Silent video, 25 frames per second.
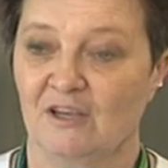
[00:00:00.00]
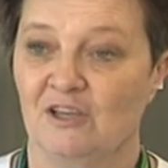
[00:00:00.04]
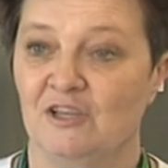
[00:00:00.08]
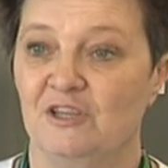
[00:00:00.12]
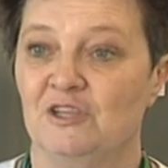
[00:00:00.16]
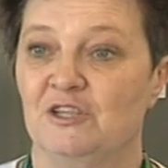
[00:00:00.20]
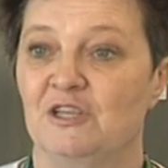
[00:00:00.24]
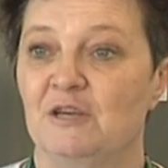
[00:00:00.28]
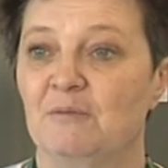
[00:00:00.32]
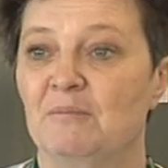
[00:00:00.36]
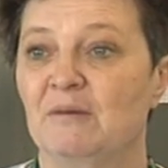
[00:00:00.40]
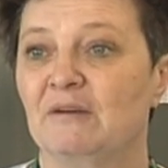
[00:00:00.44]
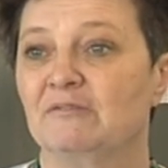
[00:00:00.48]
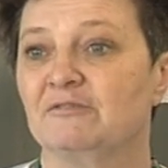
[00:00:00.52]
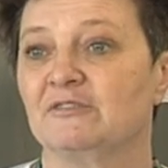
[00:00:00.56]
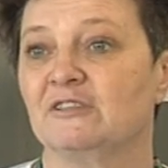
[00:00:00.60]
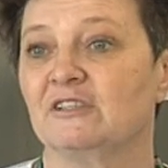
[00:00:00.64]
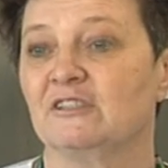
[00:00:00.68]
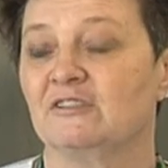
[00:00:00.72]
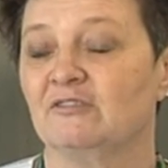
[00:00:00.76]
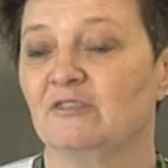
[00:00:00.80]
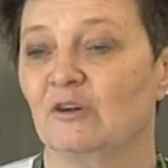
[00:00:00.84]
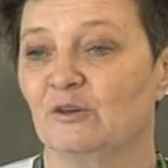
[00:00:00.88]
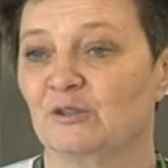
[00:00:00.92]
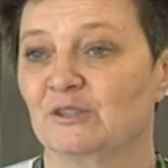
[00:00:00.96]
i nie ma w
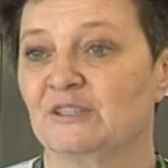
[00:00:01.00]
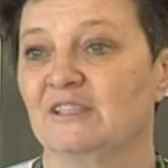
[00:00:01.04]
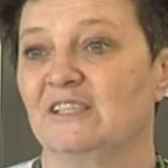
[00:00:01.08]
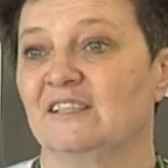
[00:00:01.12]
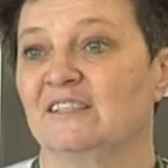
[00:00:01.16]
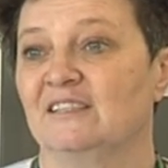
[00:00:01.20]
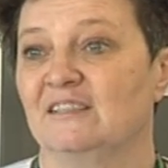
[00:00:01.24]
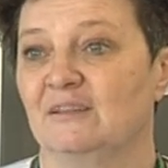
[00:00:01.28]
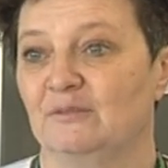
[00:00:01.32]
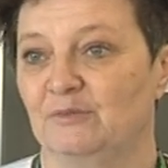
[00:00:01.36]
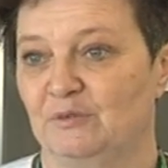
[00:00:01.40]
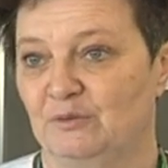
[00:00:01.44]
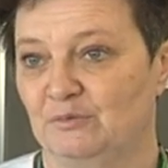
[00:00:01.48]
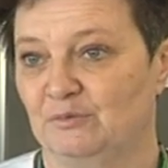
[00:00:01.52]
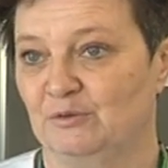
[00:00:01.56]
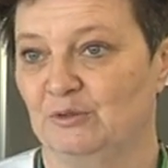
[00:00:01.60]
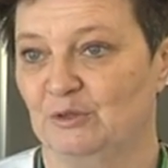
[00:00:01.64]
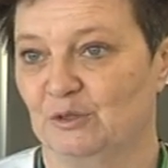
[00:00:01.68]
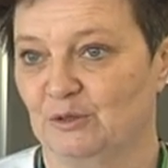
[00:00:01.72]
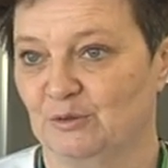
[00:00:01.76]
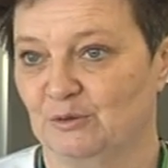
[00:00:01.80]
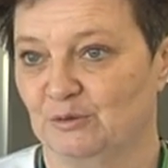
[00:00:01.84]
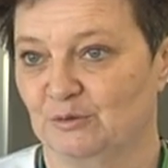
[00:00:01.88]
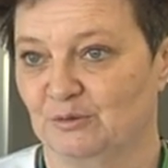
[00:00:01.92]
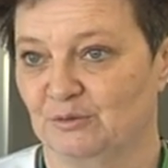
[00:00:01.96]
tych oknach
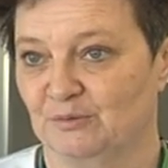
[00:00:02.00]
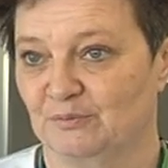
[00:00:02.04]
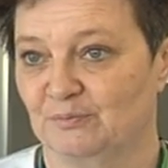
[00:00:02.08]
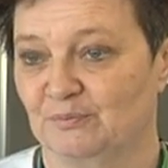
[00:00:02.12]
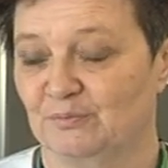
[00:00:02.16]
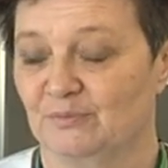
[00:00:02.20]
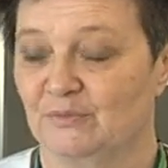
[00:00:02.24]
nawiewników.